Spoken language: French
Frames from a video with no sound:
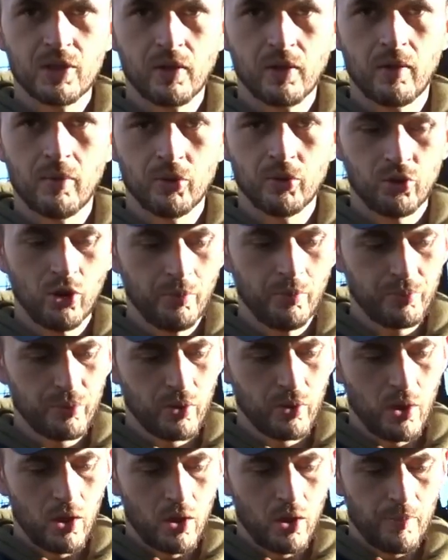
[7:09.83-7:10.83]
c'est vraiment top.
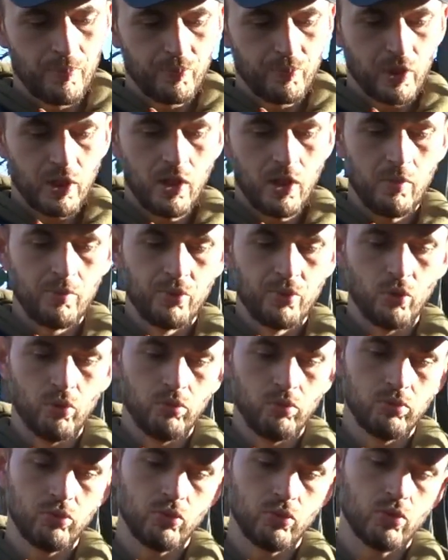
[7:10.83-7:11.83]
Un
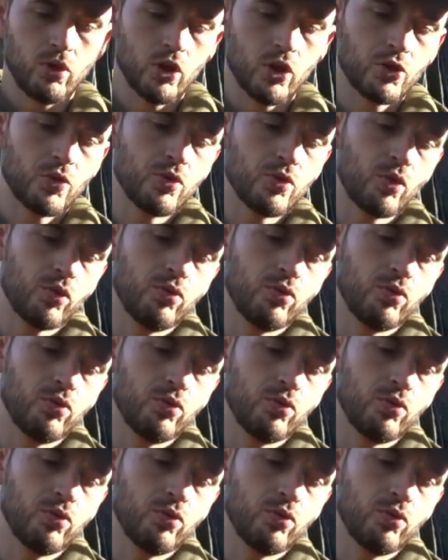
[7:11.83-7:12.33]
plomb, donc là je suis